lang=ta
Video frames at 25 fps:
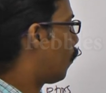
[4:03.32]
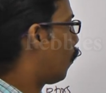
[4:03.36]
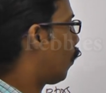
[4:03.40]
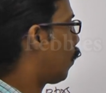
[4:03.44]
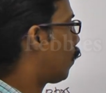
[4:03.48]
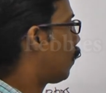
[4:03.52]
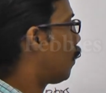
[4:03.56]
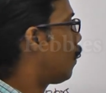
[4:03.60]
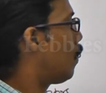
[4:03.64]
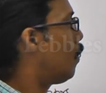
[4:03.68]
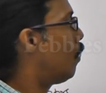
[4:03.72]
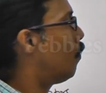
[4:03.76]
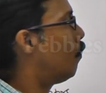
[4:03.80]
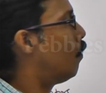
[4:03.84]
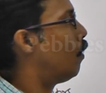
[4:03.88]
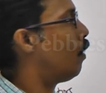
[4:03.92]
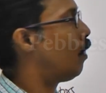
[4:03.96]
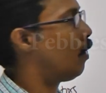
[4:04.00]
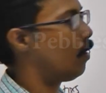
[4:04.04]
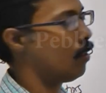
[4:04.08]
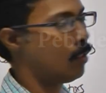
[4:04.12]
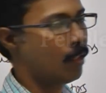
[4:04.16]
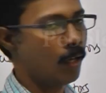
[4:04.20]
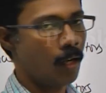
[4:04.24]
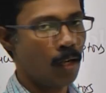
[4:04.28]
நமக்கு தெரிய
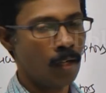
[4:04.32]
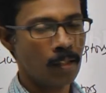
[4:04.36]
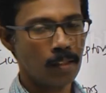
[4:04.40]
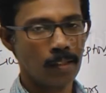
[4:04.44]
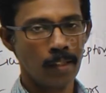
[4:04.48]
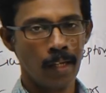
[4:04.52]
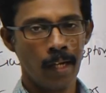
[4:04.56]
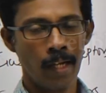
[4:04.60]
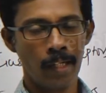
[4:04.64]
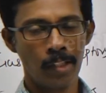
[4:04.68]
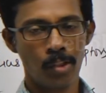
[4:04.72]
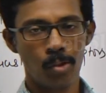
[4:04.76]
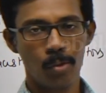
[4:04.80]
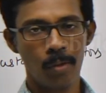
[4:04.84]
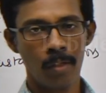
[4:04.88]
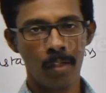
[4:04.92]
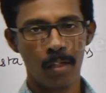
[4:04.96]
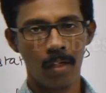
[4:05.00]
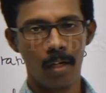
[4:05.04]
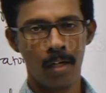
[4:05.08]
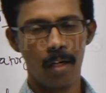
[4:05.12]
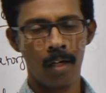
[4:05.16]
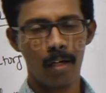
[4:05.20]
வேண்டிய இந்த ஆக்சுவல்